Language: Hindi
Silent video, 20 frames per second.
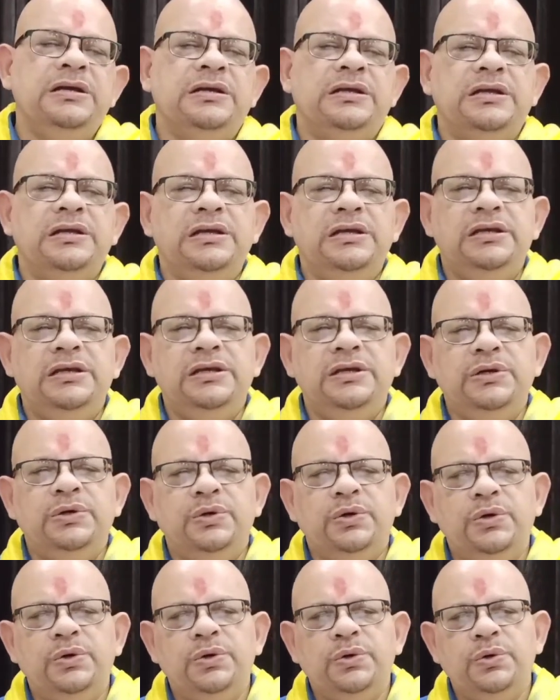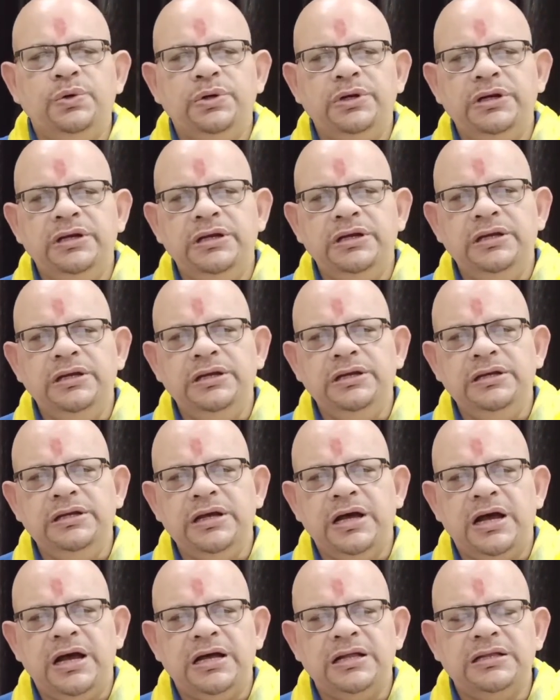की होरी
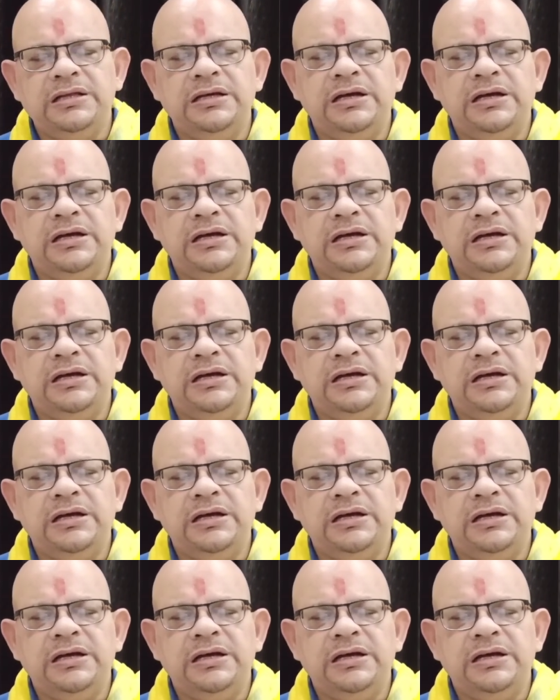याद